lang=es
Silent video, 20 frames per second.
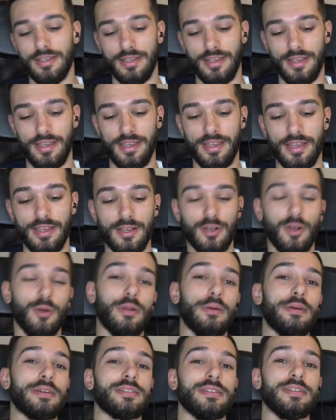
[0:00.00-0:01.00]
eh,
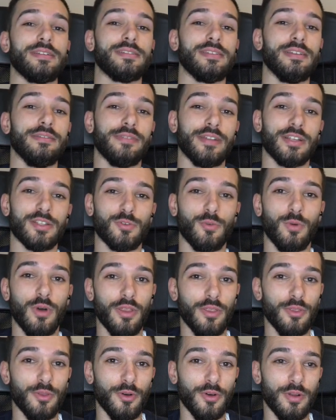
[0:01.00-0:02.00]
cobraba seis cifras
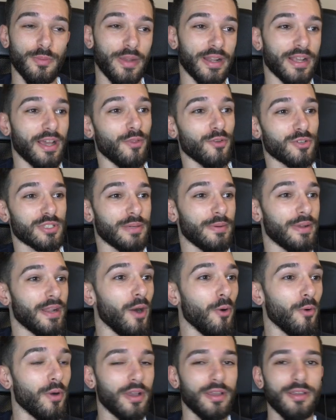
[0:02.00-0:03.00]
cuando el mercado estaba en
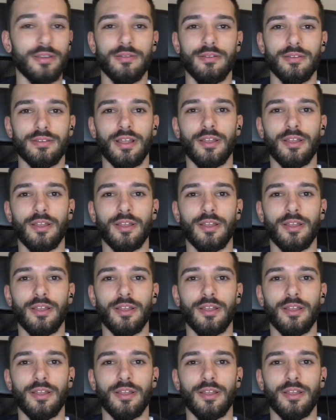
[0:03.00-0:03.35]
auge,